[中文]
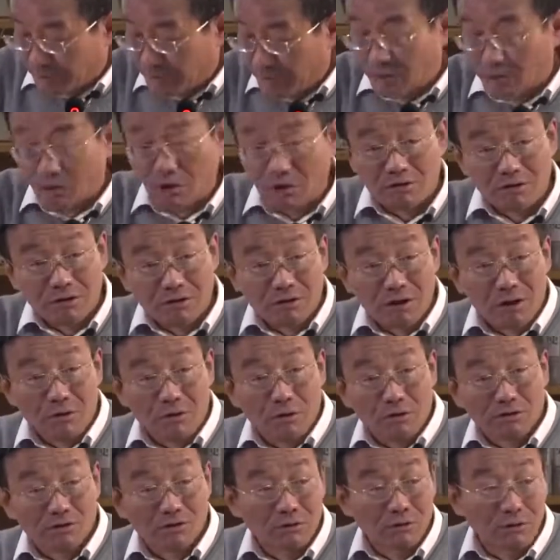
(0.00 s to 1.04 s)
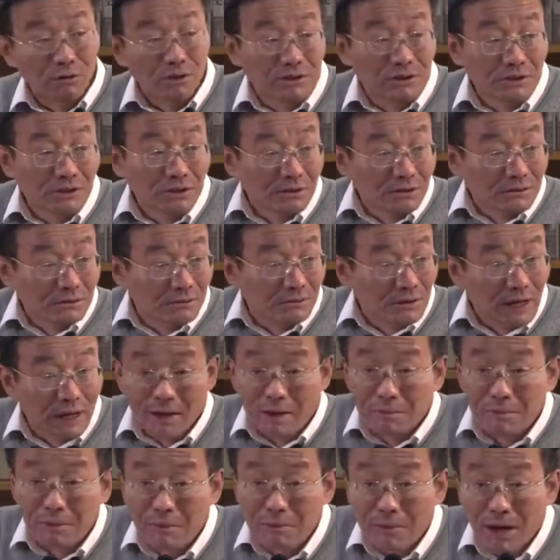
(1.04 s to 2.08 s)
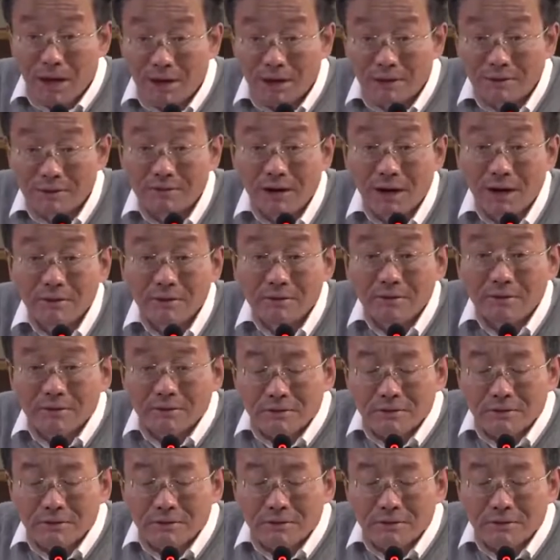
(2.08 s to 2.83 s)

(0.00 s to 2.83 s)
所以生产过剩危机就难以避免了，是吧？